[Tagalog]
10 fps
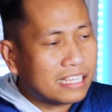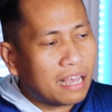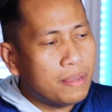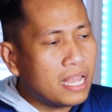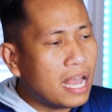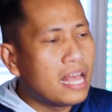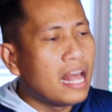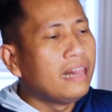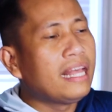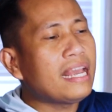Sabi niya,
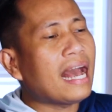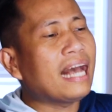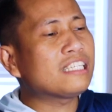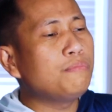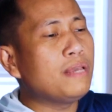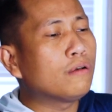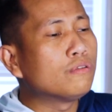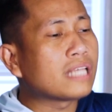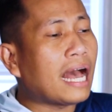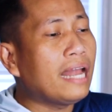they asked me kung
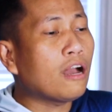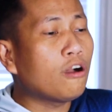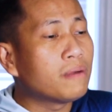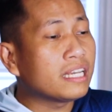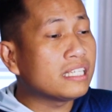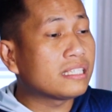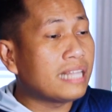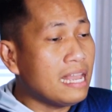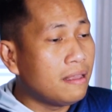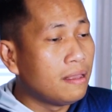saan ako
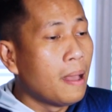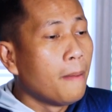mag-stay.